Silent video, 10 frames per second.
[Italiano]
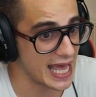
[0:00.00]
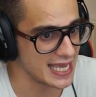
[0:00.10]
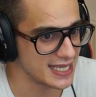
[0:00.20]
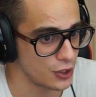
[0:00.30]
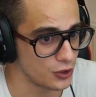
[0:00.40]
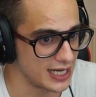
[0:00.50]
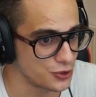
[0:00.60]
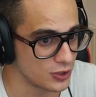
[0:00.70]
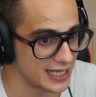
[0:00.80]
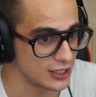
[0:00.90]
È chiaro che la
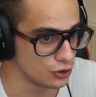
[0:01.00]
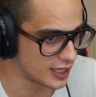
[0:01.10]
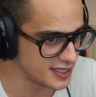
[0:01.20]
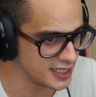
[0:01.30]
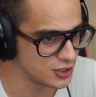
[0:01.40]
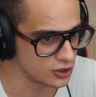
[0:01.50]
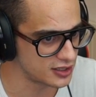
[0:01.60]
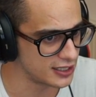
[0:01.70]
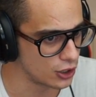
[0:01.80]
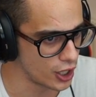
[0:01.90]
giocate non all'inizio da
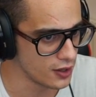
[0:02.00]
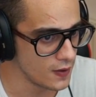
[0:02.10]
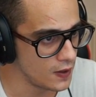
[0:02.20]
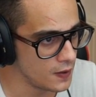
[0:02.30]
Tilo, no?